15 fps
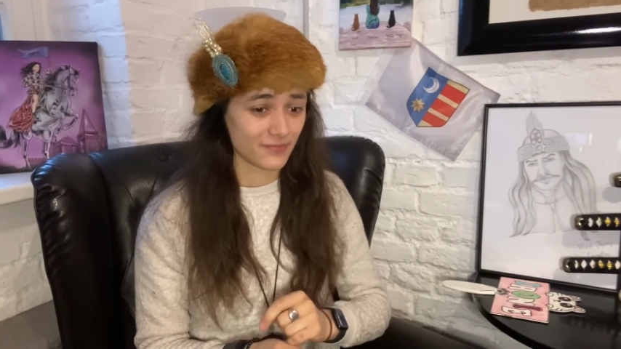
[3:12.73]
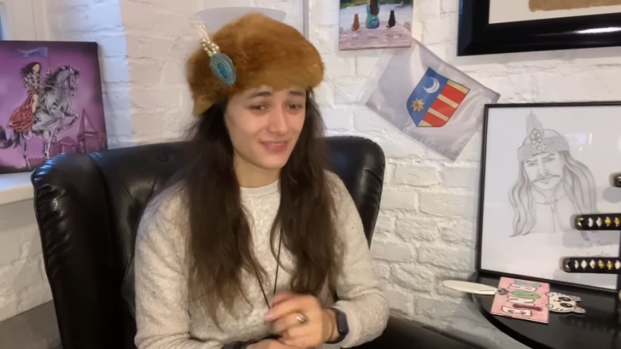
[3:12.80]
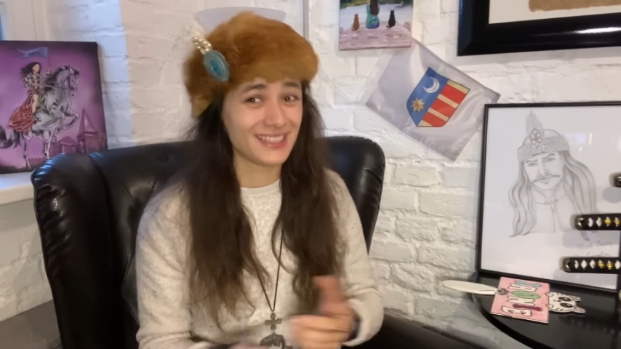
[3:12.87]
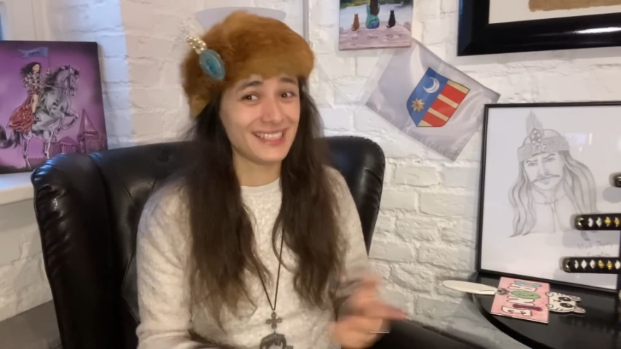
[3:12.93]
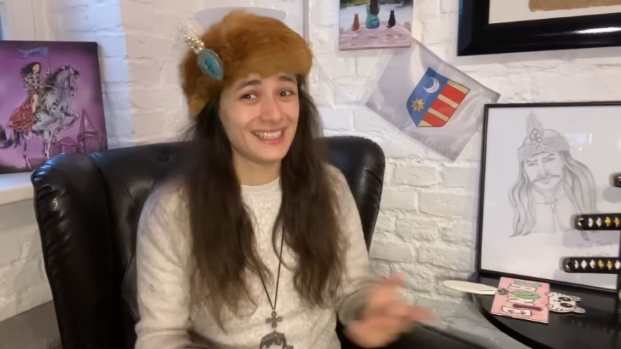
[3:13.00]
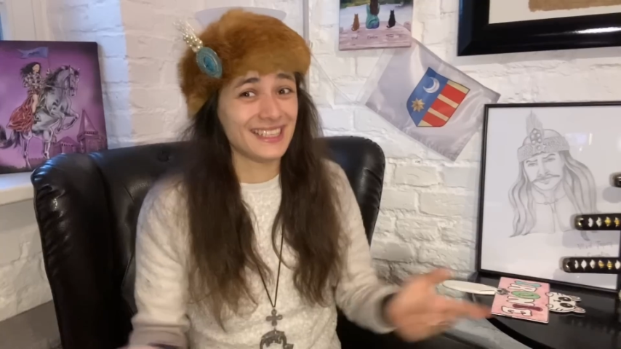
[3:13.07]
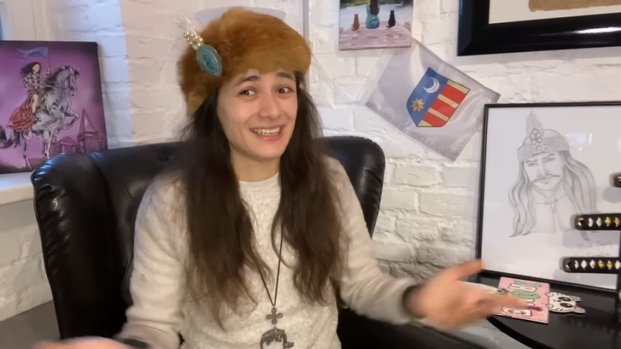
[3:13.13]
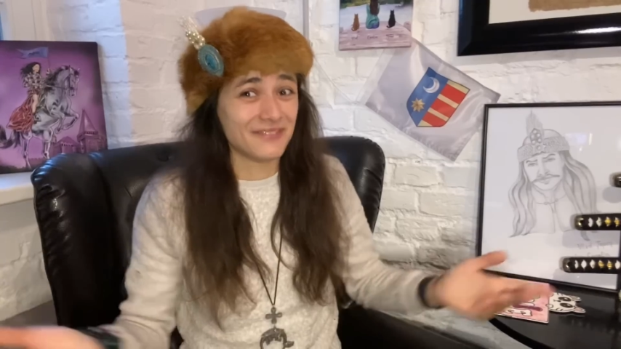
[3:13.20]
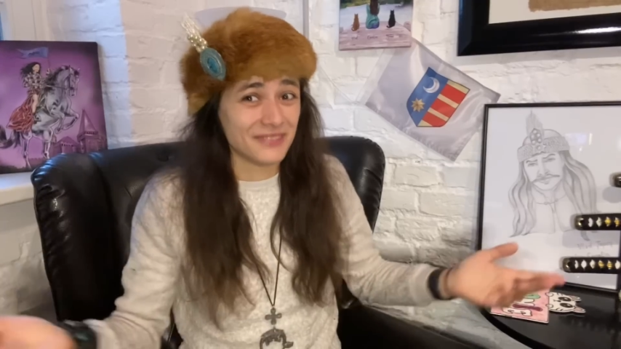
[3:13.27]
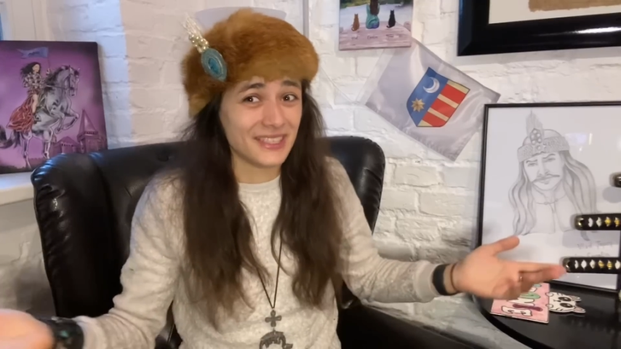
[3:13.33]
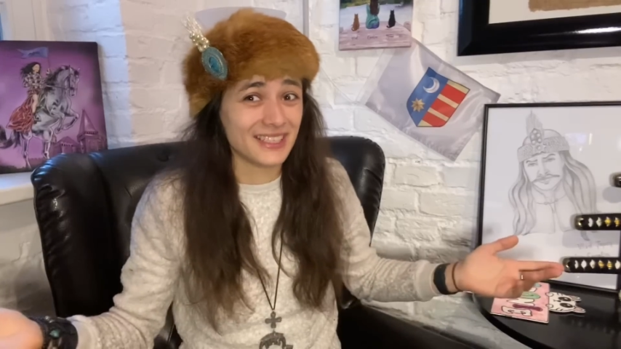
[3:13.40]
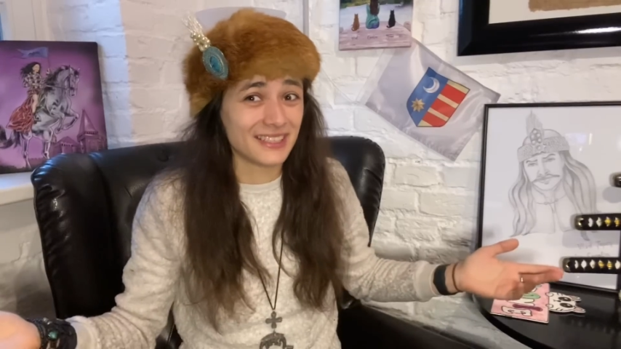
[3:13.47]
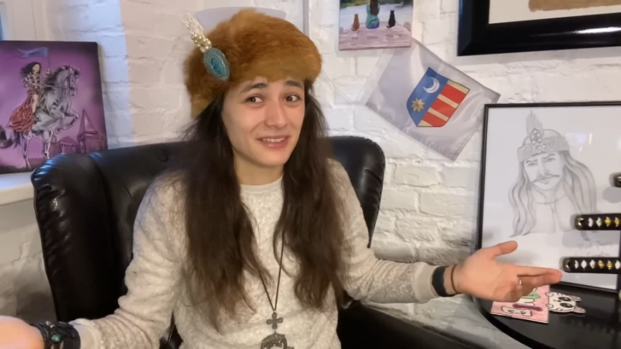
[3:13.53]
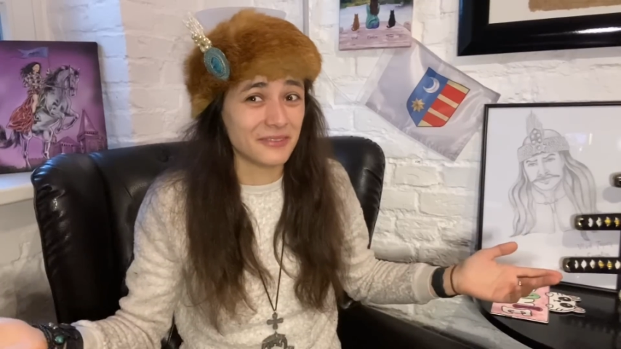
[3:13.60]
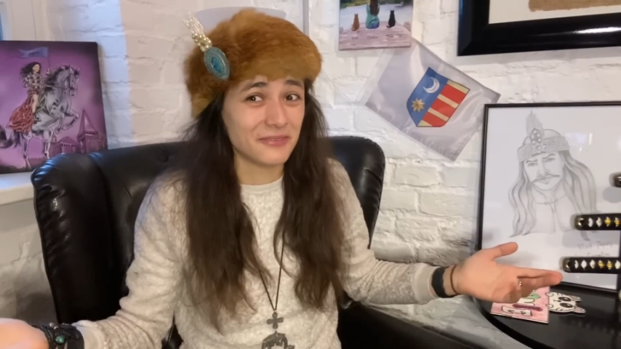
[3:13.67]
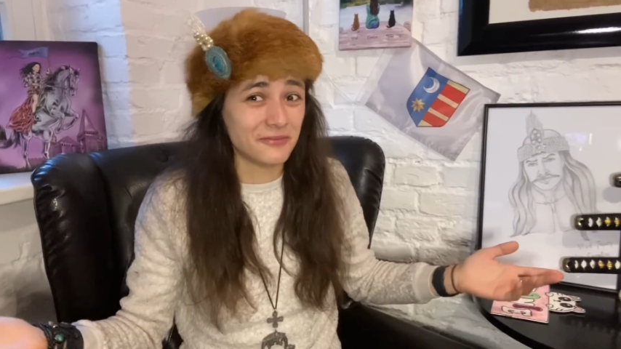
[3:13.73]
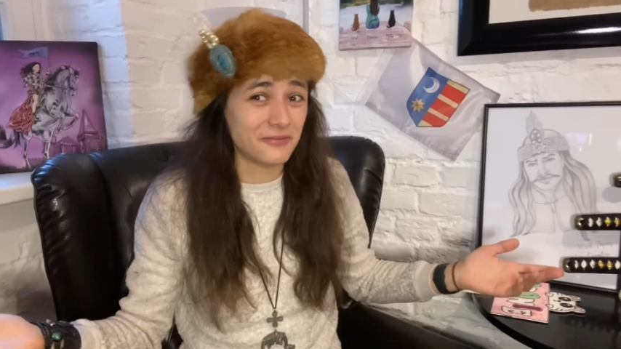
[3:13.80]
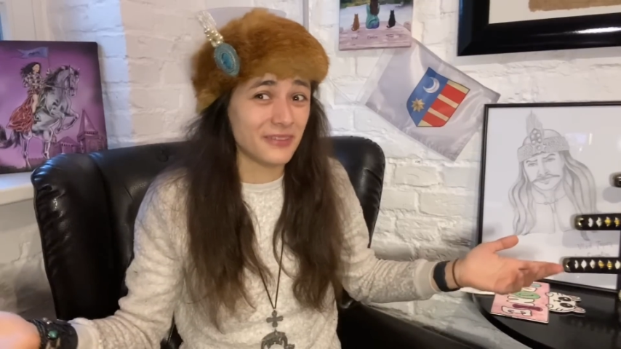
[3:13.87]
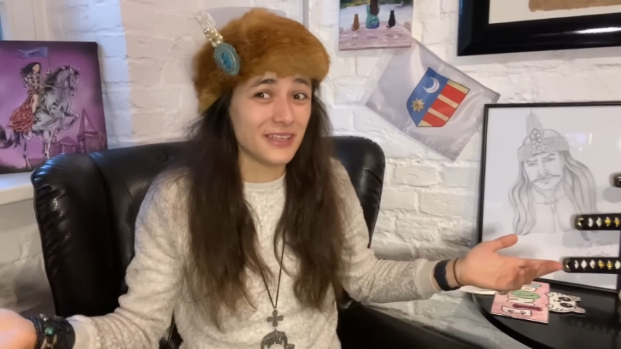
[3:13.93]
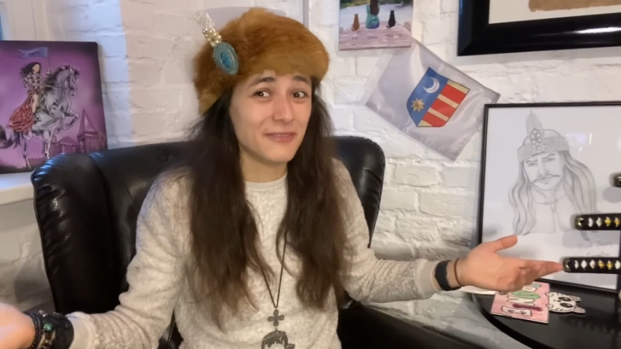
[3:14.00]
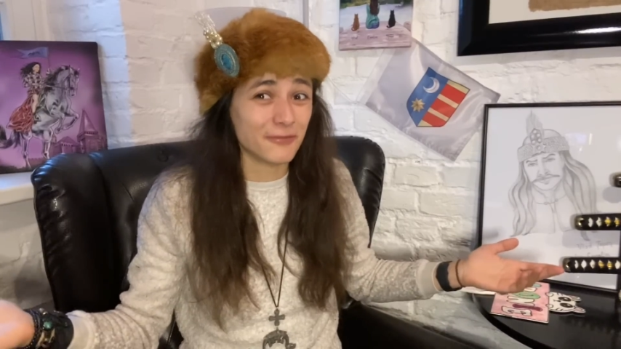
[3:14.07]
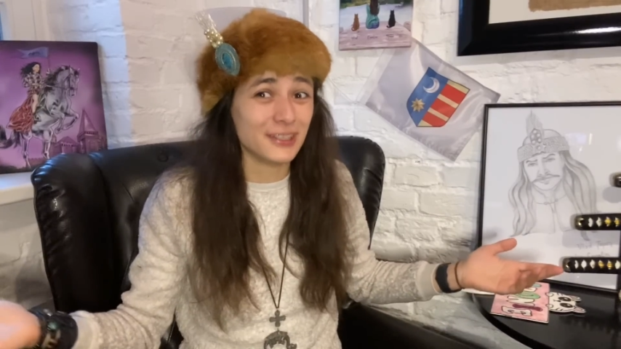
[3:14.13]
Ja, wen,
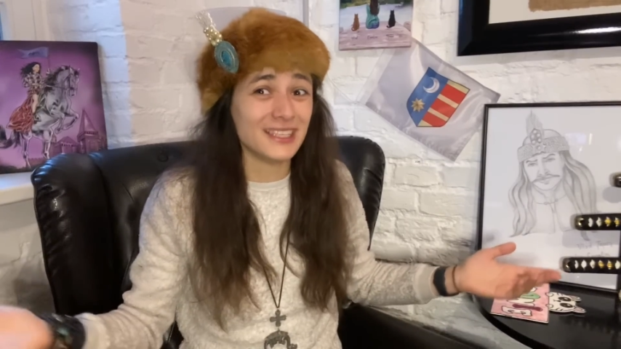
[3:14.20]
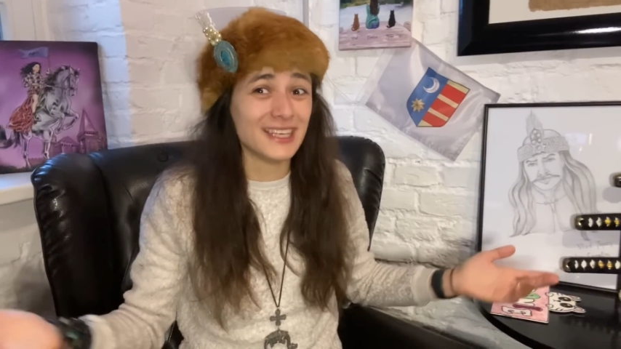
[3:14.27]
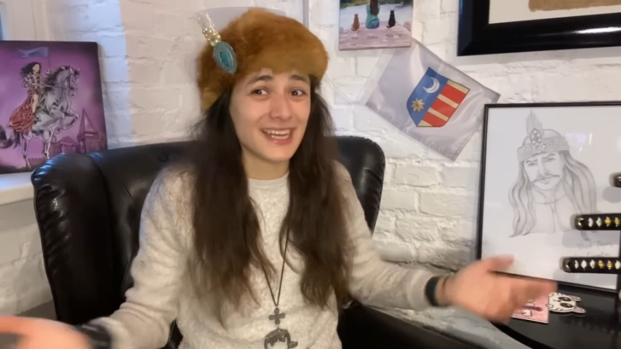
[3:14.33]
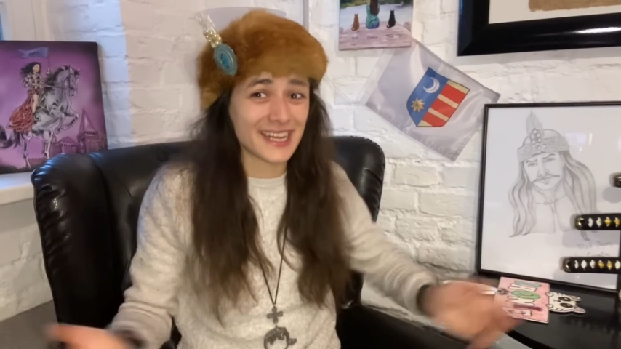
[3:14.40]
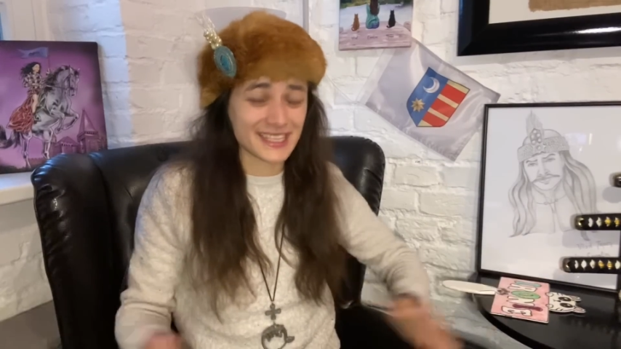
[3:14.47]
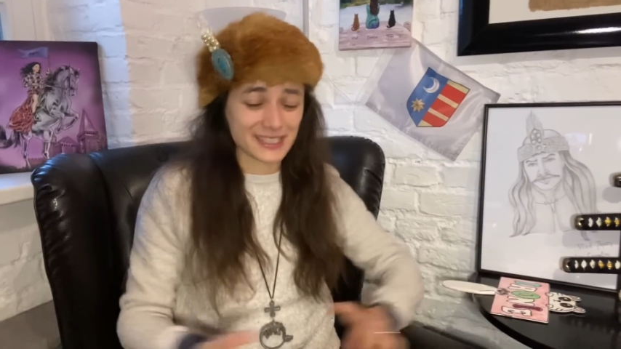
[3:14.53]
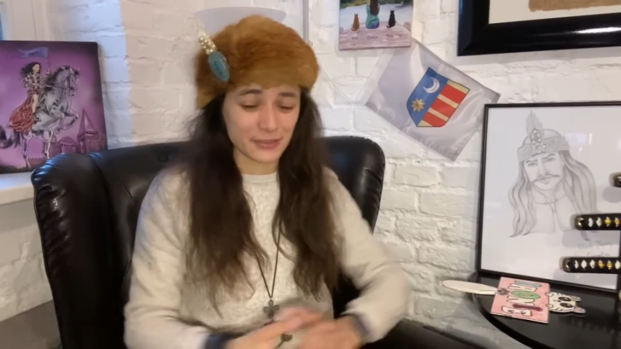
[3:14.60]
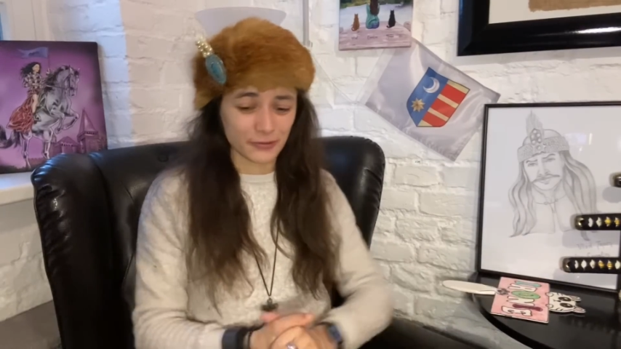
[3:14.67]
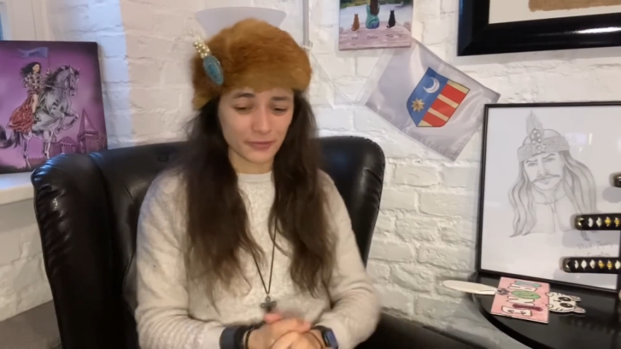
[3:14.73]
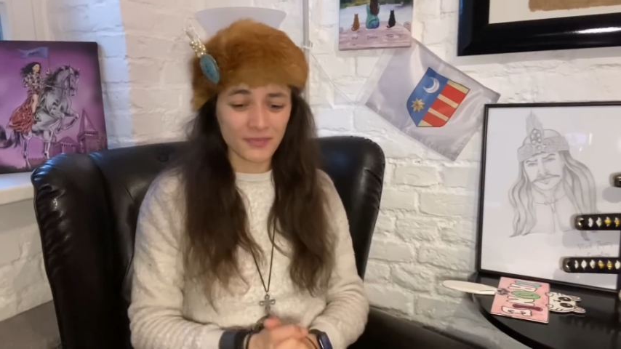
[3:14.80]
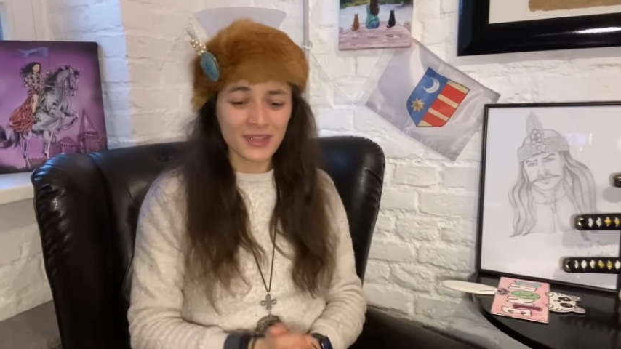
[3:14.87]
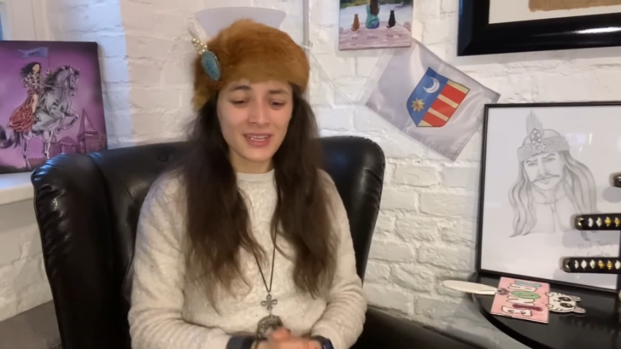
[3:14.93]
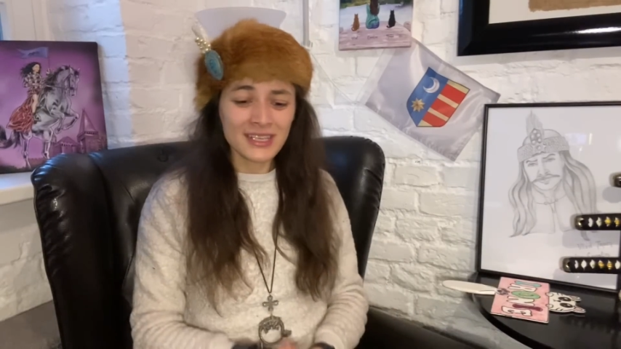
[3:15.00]
wen wundert das nun?